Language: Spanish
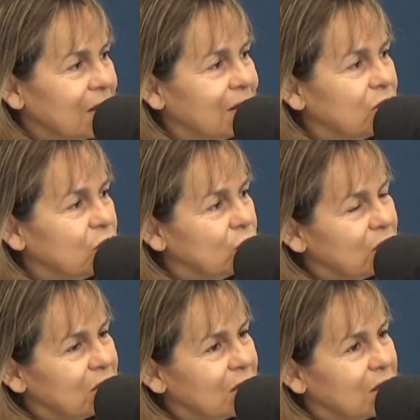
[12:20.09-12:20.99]

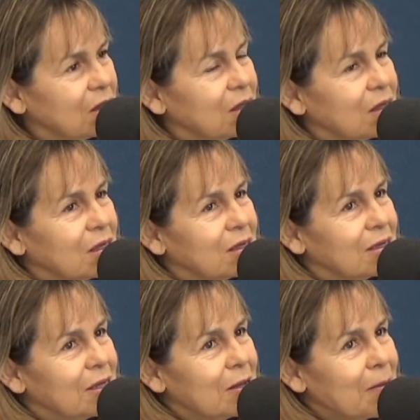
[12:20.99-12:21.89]
Entonces,
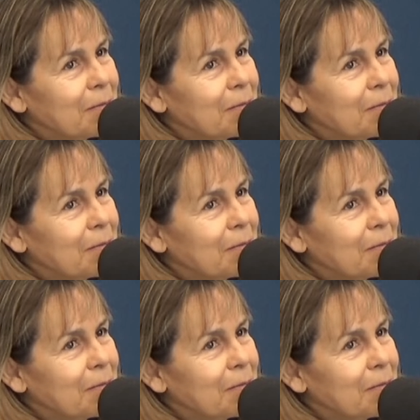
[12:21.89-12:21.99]
eh,